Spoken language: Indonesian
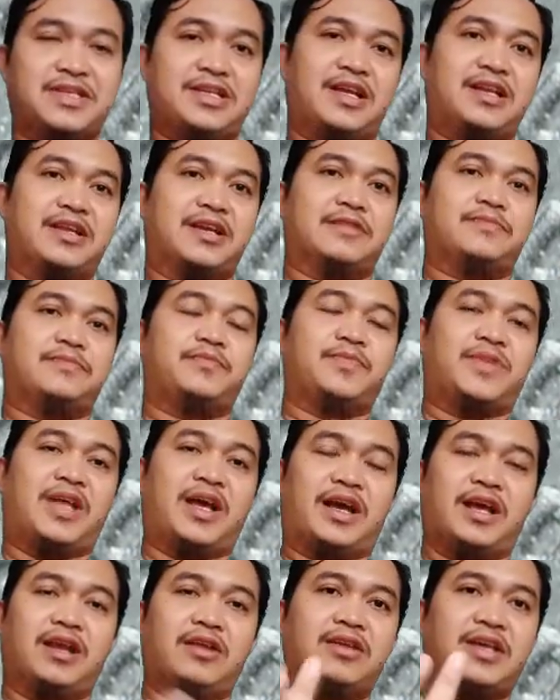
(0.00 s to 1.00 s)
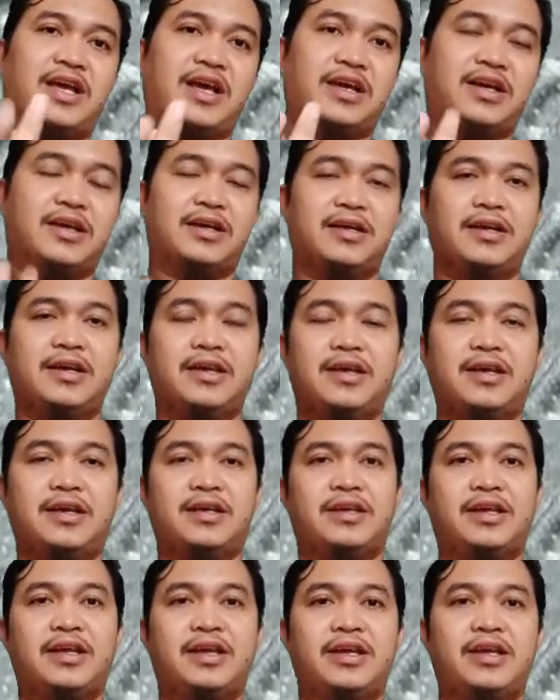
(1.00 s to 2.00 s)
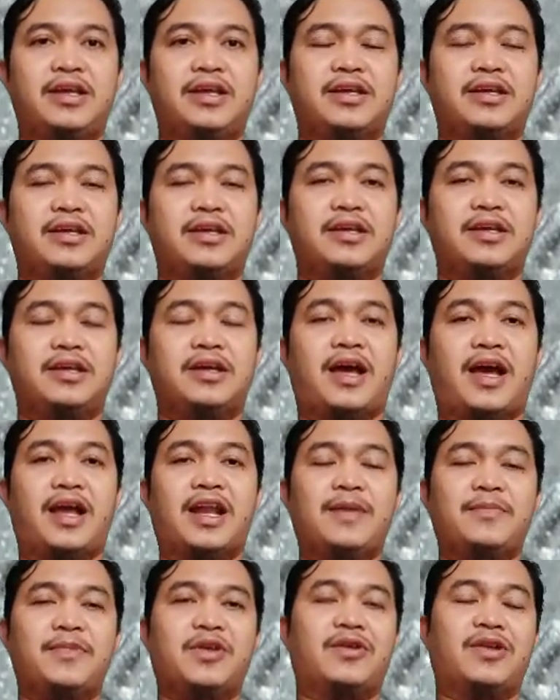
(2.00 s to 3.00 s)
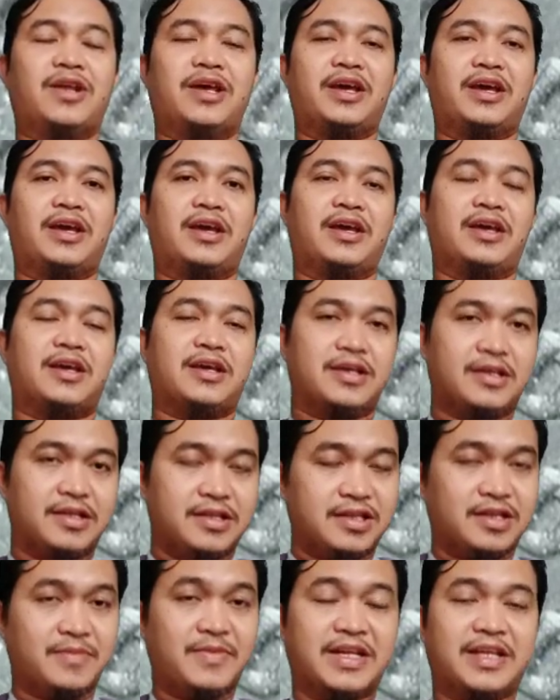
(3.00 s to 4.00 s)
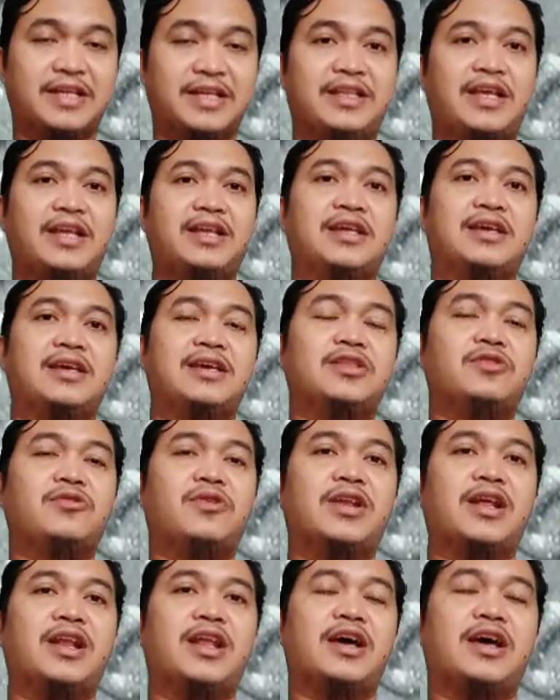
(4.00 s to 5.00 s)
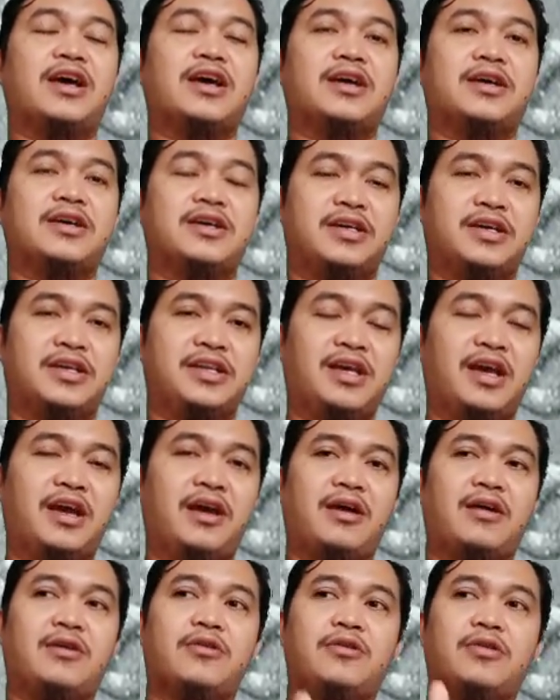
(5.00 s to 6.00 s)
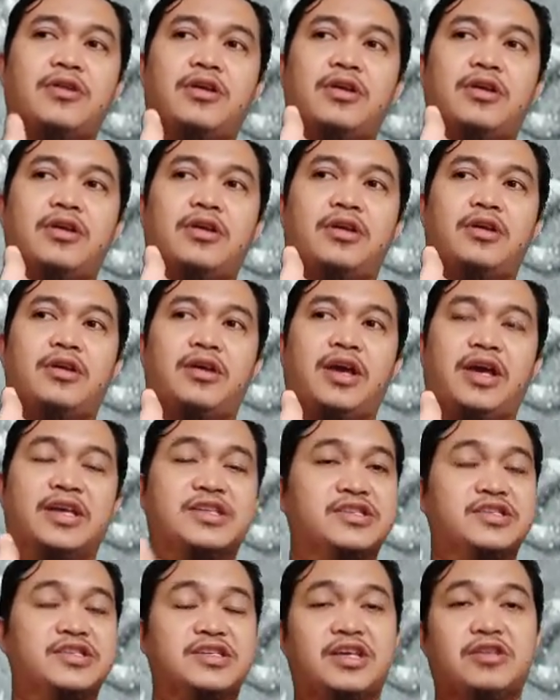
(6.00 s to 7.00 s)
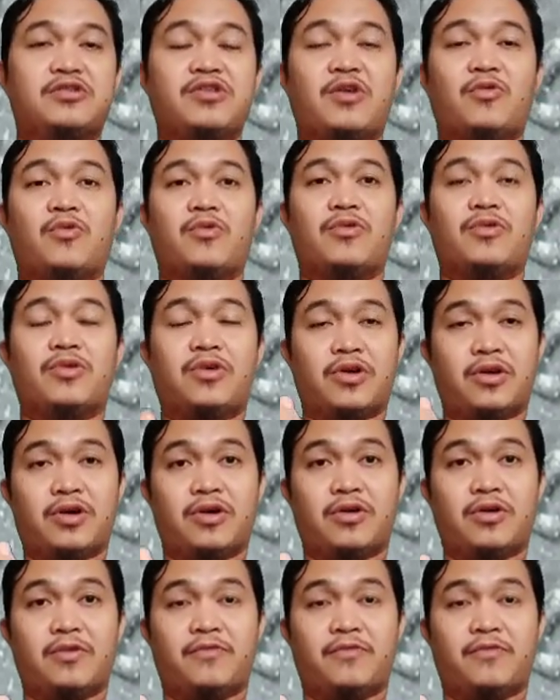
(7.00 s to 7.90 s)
sekalian nah kalau yang dialami oleh teman kita ini itu adalah uh, dia engine-nya itu yang uh, eh,